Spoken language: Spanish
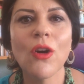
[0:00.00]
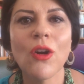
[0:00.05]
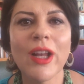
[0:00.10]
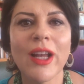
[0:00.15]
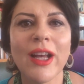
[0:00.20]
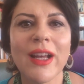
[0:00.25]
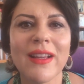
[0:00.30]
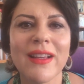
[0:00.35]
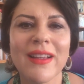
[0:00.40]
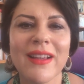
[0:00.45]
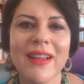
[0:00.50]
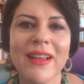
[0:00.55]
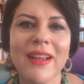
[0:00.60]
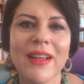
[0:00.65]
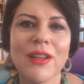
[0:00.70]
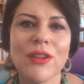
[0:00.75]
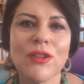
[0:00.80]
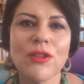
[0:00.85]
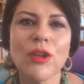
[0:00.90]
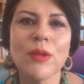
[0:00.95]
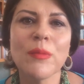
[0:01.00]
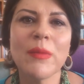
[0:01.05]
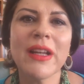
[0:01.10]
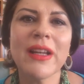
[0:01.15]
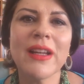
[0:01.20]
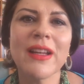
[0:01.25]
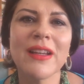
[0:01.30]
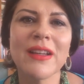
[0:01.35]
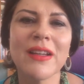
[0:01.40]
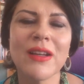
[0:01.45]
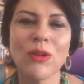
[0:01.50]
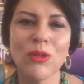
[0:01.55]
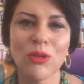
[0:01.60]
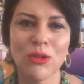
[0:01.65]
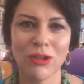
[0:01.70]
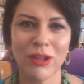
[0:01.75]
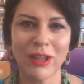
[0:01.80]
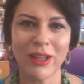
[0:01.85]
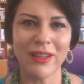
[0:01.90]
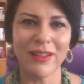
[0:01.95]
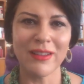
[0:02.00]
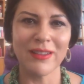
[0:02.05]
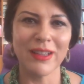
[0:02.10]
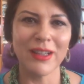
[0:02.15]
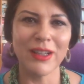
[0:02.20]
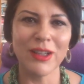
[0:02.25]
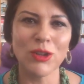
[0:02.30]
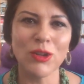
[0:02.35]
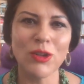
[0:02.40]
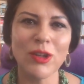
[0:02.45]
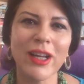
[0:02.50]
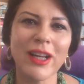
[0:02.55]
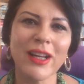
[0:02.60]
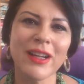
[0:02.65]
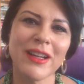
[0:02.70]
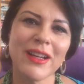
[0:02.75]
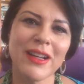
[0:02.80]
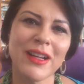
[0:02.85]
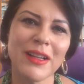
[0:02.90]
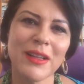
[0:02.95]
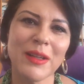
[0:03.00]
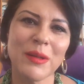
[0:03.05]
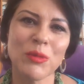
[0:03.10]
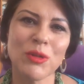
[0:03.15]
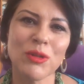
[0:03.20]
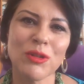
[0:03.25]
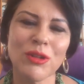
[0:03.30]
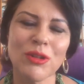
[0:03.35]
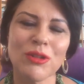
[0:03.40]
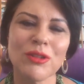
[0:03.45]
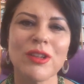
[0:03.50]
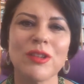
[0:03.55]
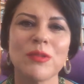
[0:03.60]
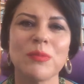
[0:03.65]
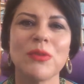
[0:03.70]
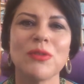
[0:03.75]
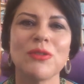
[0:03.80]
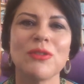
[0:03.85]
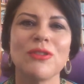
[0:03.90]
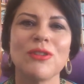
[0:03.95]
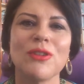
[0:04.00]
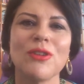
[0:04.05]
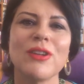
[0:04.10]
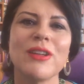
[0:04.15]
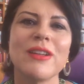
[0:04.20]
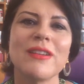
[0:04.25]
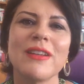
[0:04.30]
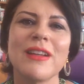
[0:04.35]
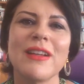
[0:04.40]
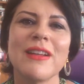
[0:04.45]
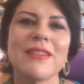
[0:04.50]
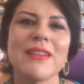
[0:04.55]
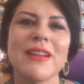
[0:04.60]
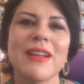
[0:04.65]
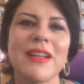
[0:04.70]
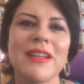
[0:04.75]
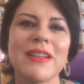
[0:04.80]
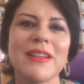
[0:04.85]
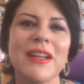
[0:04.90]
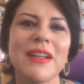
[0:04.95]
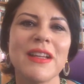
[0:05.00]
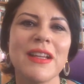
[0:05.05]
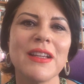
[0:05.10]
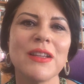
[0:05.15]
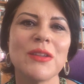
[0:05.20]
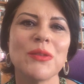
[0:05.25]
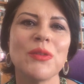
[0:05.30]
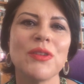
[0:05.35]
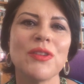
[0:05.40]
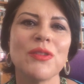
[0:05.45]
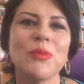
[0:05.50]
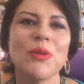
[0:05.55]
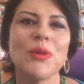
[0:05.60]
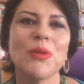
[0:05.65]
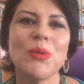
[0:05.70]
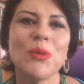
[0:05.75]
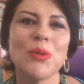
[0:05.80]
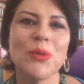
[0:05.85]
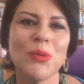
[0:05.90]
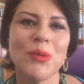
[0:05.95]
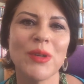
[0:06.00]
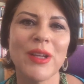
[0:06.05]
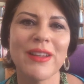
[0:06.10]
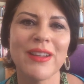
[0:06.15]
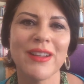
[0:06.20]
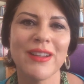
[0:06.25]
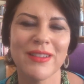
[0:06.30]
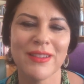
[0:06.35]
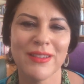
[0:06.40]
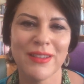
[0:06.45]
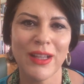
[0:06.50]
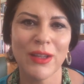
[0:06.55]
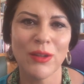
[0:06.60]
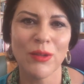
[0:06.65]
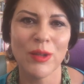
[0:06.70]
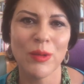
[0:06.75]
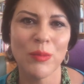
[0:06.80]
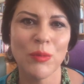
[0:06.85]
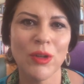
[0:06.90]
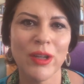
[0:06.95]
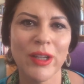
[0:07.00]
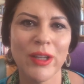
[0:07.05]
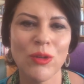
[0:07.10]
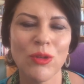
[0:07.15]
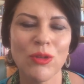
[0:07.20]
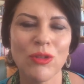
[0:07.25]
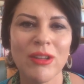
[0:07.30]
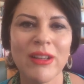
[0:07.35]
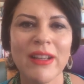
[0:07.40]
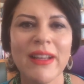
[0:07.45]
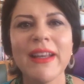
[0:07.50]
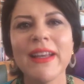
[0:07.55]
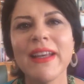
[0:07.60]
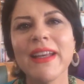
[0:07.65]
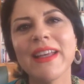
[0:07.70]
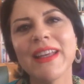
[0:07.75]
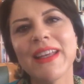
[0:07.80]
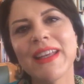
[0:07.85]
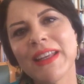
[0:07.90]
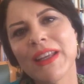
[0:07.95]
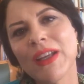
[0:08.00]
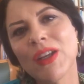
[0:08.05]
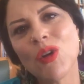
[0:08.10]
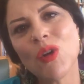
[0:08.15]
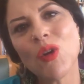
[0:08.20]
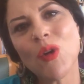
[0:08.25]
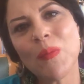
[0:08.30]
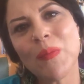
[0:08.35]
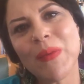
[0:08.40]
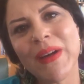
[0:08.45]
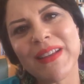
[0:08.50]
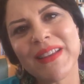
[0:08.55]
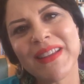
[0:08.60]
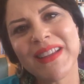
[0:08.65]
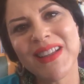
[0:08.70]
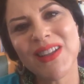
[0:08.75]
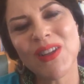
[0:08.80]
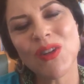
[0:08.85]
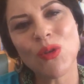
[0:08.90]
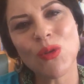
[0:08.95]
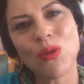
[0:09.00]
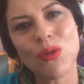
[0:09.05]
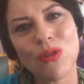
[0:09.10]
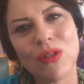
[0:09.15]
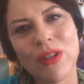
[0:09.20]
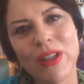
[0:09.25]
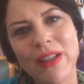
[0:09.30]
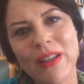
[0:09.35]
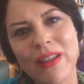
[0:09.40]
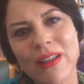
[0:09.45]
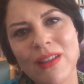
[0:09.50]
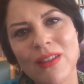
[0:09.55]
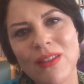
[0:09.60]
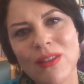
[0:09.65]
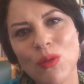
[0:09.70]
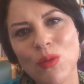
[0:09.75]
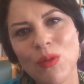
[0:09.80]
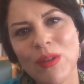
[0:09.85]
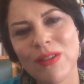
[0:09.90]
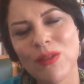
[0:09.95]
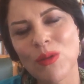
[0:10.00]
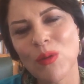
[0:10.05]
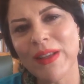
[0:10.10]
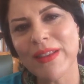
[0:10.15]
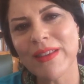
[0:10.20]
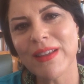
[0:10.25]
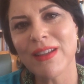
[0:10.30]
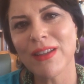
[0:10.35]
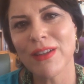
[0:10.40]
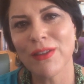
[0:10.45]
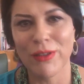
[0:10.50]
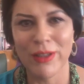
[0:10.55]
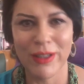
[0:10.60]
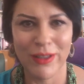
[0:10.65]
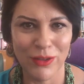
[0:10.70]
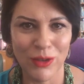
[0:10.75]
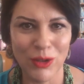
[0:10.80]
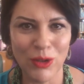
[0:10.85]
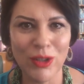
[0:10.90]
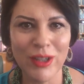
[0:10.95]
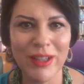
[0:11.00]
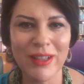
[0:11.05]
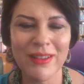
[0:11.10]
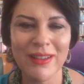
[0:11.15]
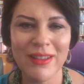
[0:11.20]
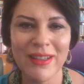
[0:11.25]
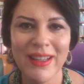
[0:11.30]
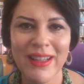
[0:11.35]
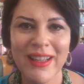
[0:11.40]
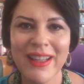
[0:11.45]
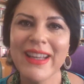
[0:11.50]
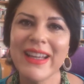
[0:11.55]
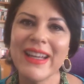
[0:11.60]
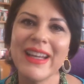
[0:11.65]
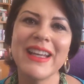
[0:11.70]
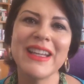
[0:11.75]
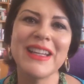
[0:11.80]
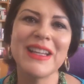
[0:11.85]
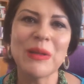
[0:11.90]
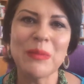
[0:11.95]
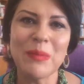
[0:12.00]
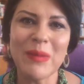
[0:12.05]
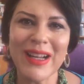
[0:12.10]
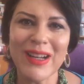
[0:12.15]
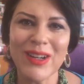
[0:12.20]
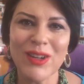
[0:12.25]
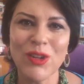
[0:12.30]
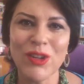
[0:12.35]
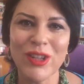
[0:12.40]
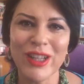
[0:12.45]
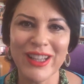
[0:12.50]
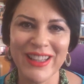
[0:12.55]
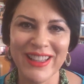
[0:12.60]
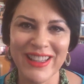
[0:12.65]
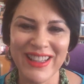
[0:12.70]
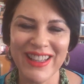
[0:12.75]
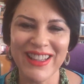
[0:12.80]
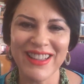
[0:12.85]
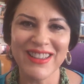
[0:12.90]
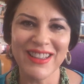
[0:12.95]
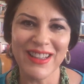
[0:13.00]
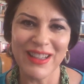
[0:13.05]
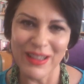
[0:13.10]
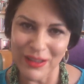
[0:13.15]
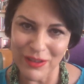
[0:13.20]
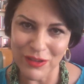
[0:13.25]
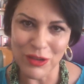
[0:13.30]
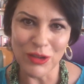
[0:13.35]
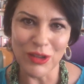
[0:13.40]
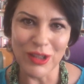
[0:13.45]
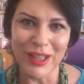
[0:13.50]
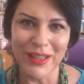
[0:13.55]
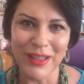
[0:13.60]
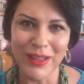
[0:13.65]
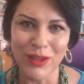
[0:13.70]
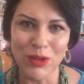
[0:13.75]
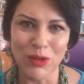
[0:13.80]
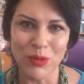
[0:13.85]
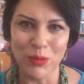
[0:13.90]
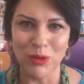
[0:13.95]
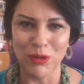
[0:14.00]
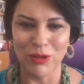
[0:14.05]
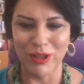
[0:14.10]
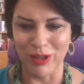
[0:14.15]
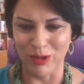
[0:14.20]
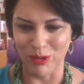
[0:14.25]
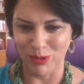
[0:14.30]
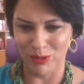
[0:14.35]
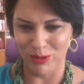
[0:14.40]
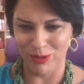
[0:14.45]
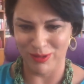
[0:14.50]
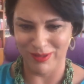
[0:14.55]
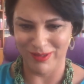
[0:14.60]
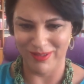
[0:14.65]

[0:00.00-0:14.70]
Hola, soy Marilena González, directora general de Museos y Exposiciones de la Secretaría de Turismo y Cultura del Estado de Morelos y quiero compartir con ustedes unas cuantas reflexiones en el marco del Día Internacional de los Museos.